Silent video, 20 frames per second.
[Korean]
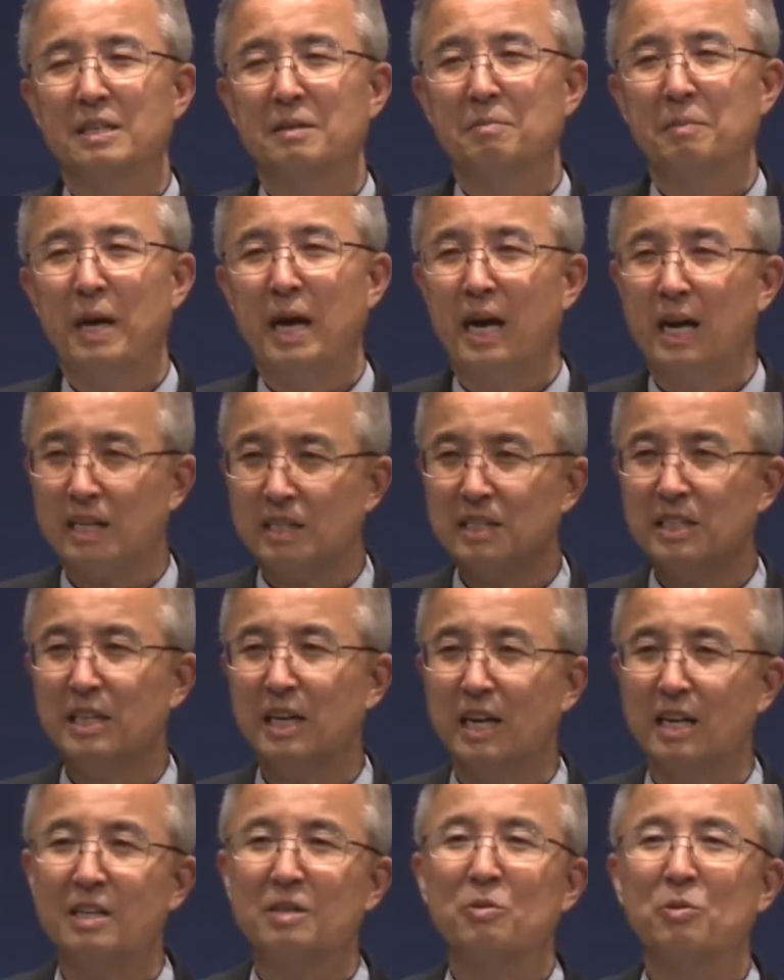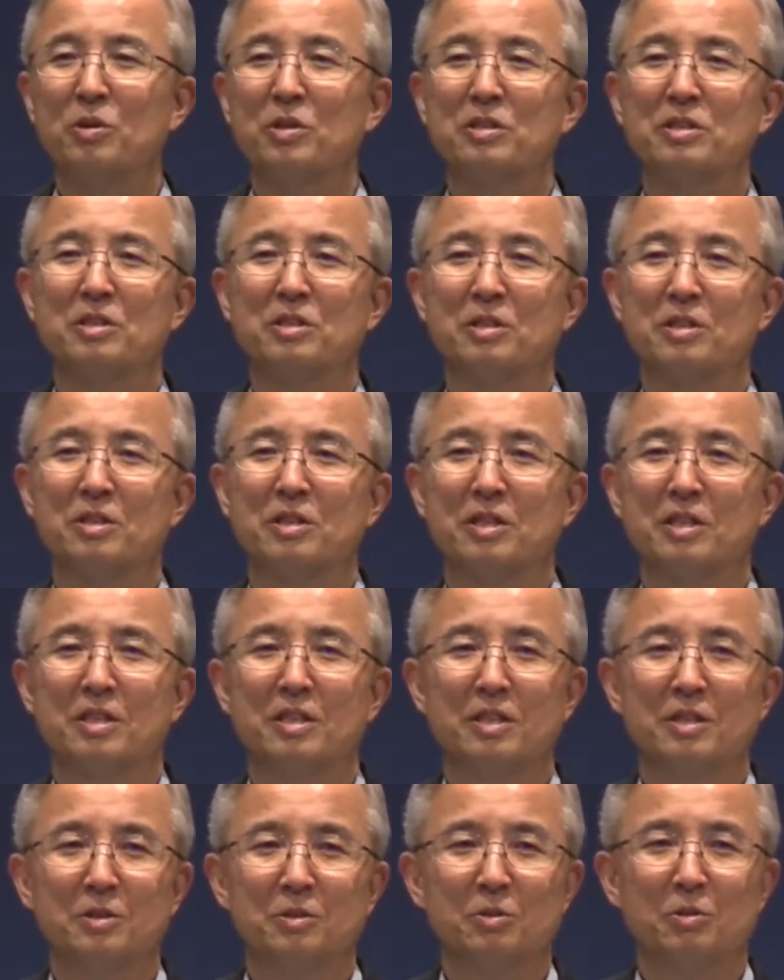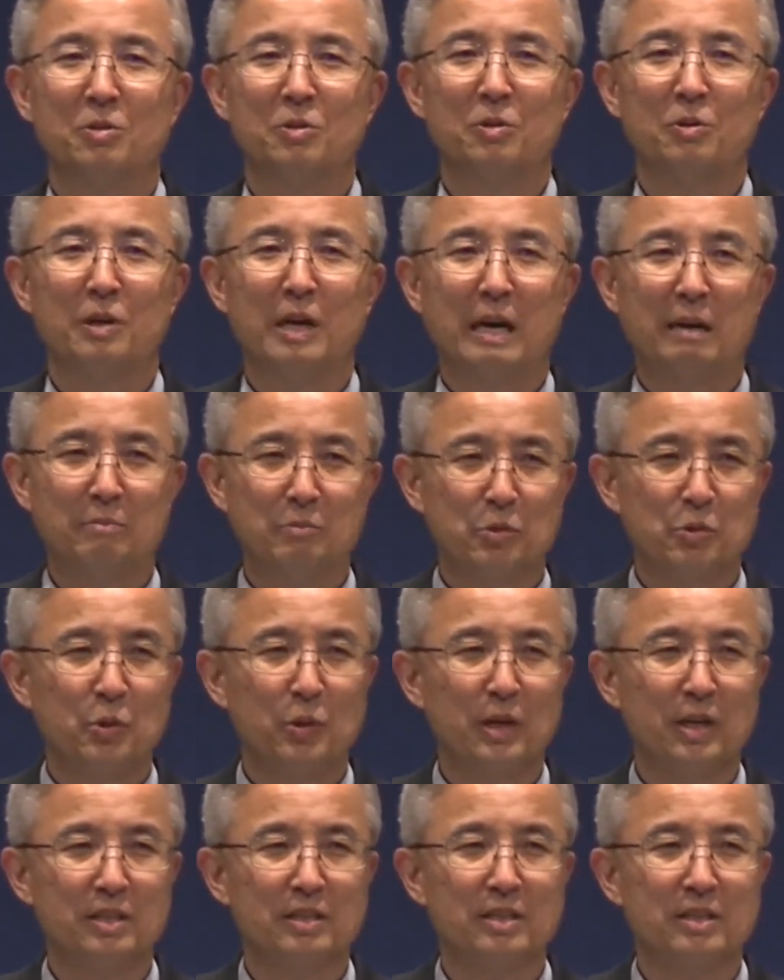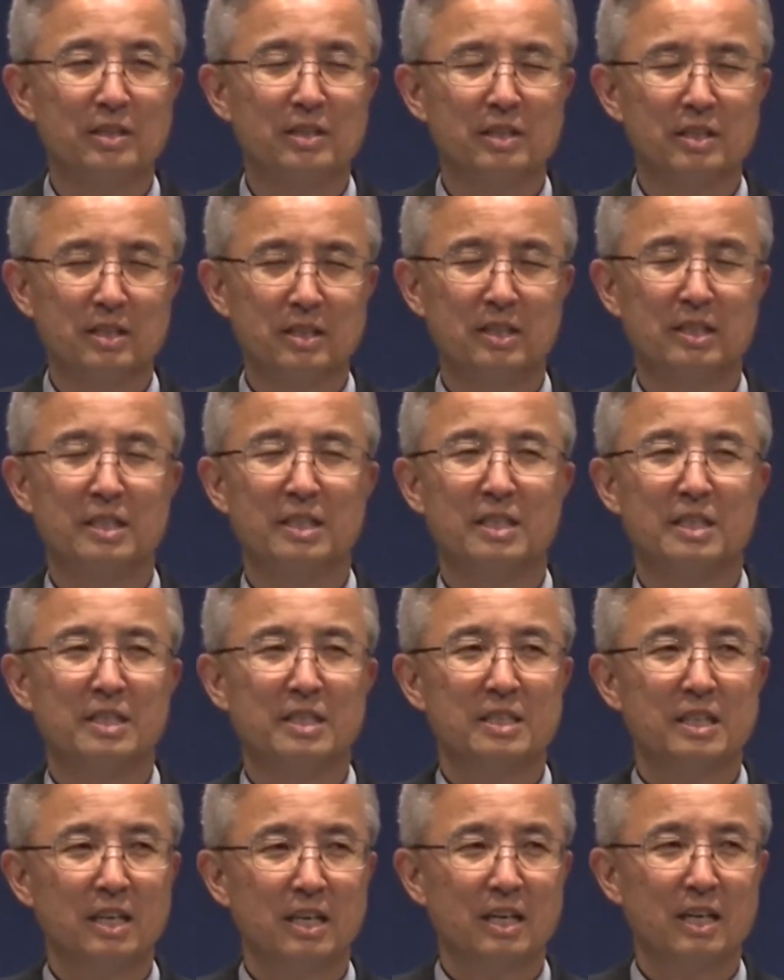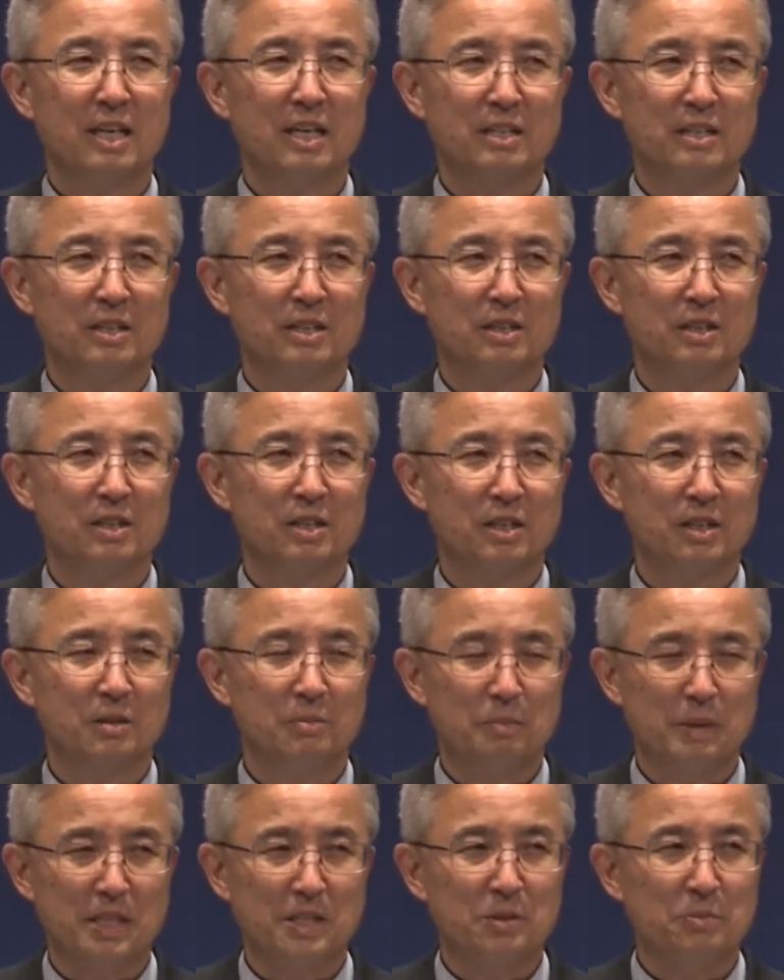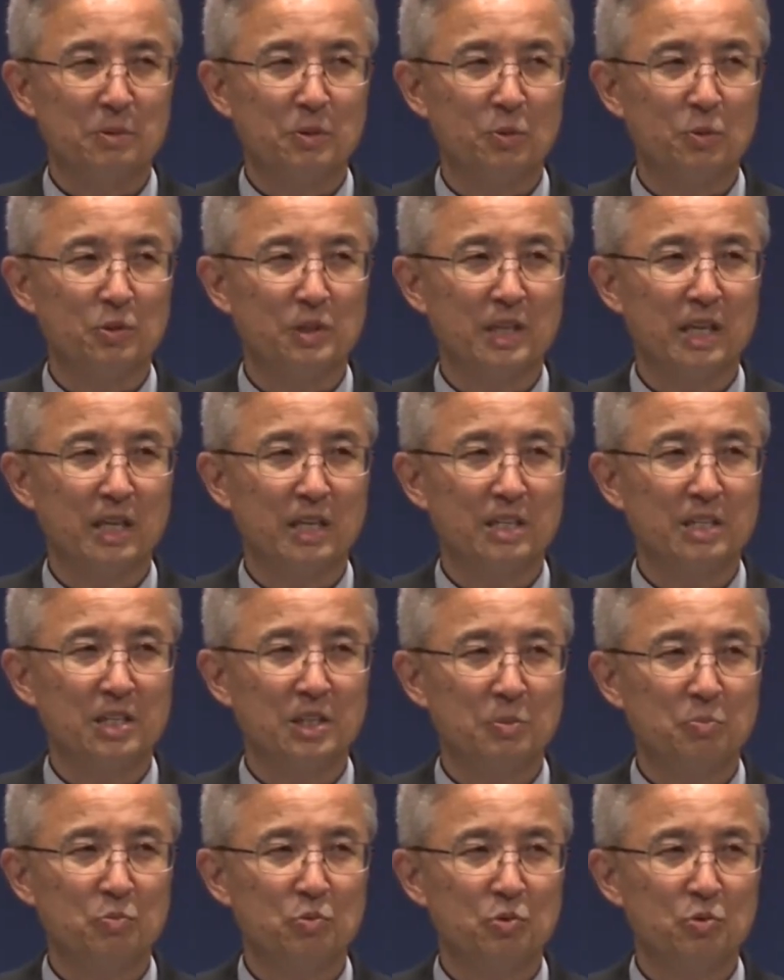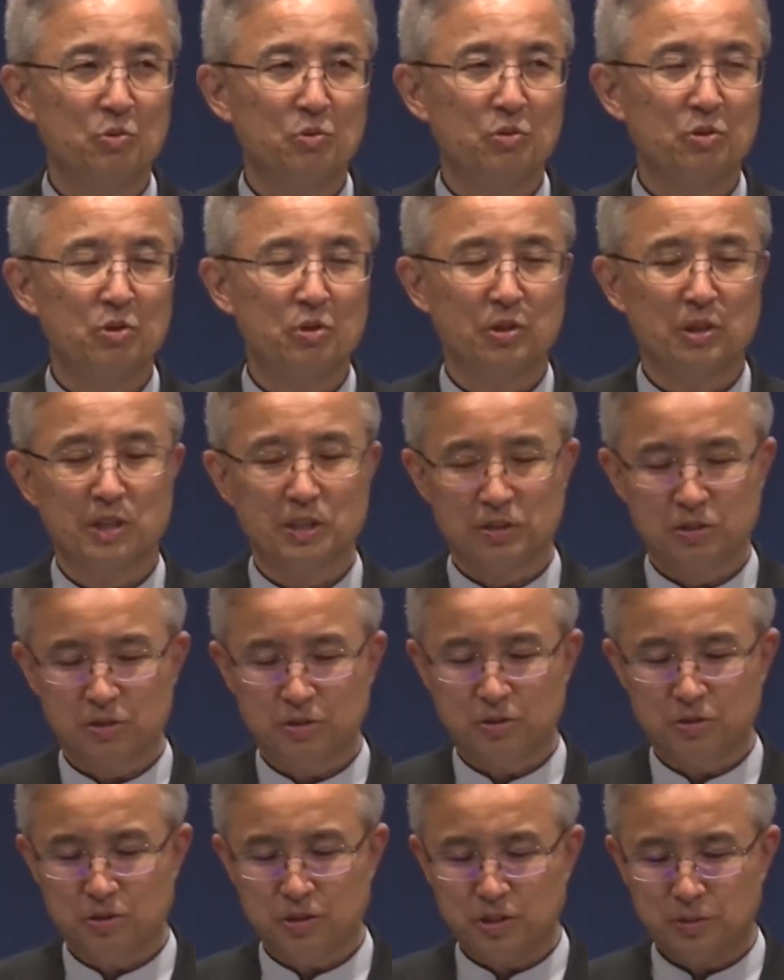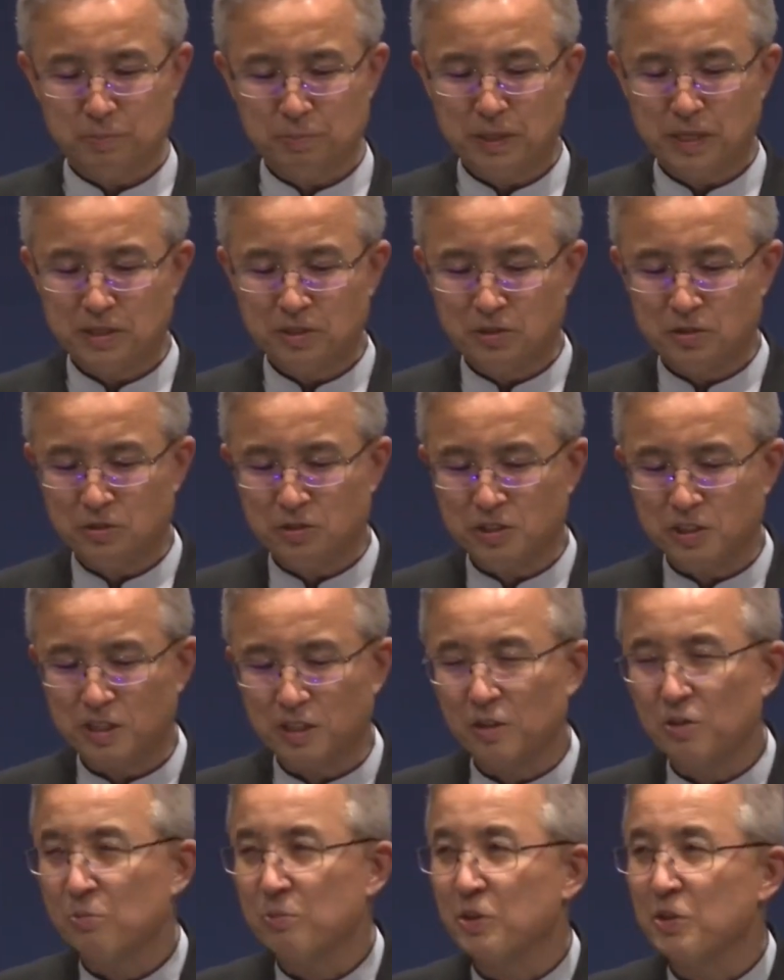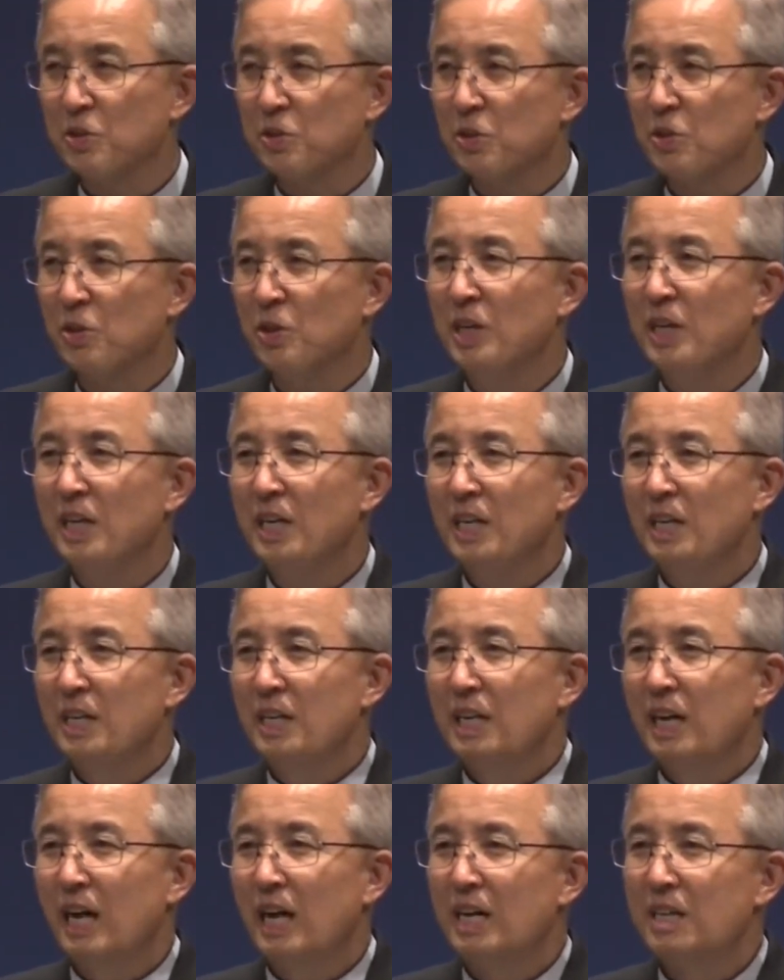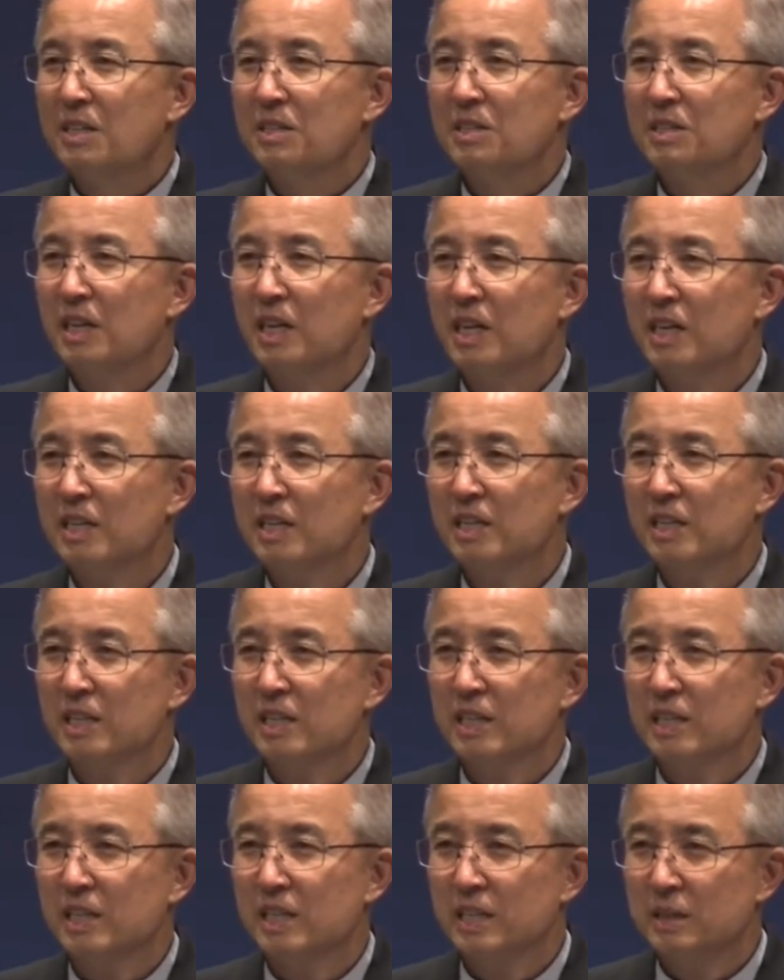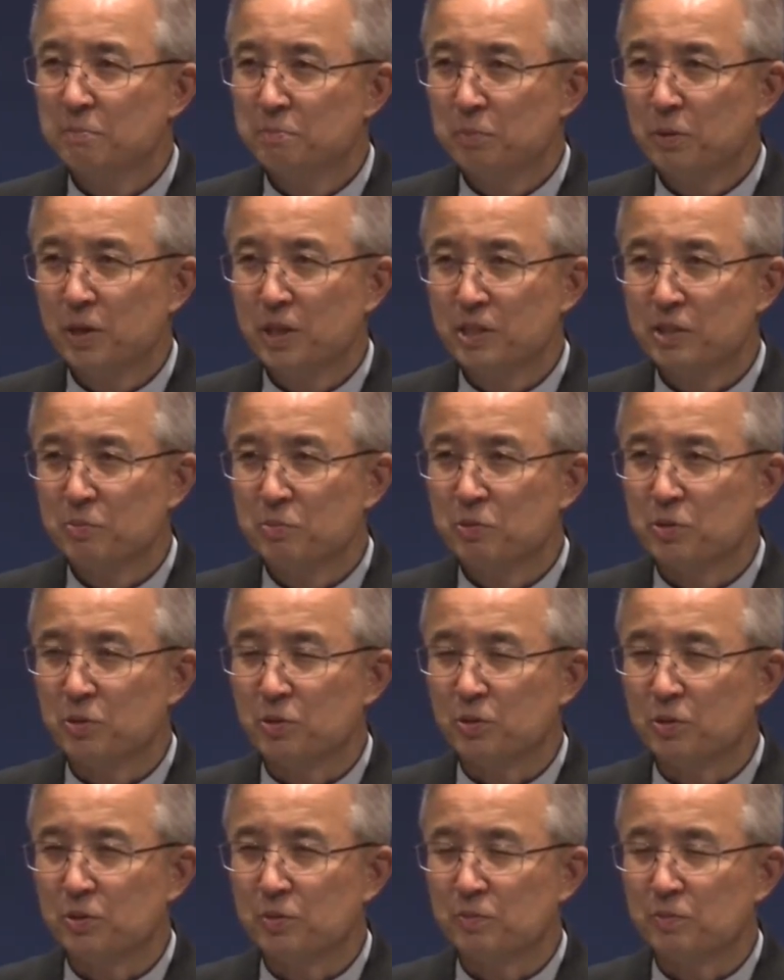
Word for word: 많이 알고 있는 또 암송하는 늘 생각하는 말씀이 5장 16절에서 18절이잖아요. 먼저 항상 기뻐하십시오.